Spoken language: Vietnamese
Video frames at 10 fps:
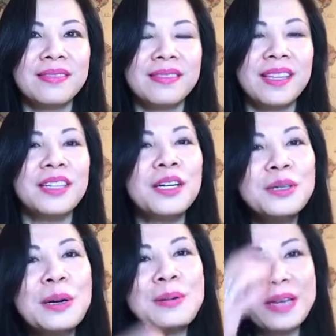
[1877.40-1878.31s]
cho nên
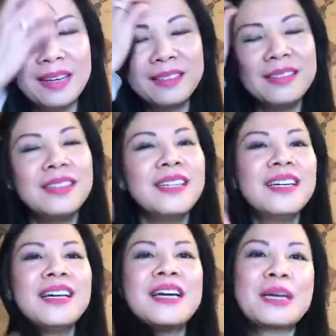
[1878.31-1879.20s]
cố gắng
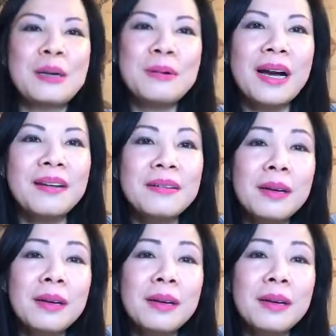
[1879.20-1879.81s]
cố gắng